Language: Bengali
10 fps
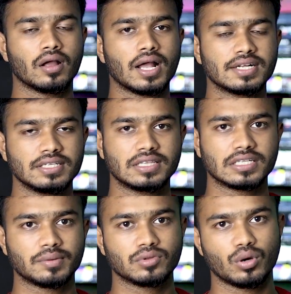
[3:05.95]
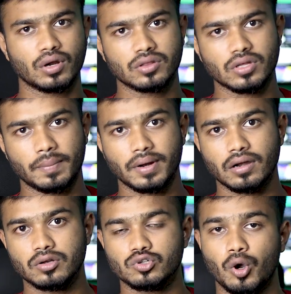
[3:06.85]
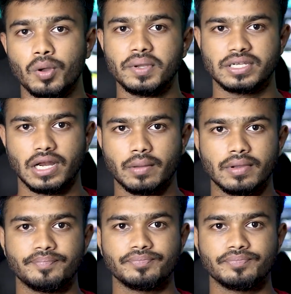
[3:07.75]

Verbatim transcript: কাজ শিখতে চান তখন কিন্তু আপনার একটু সময় বেশি লাগবে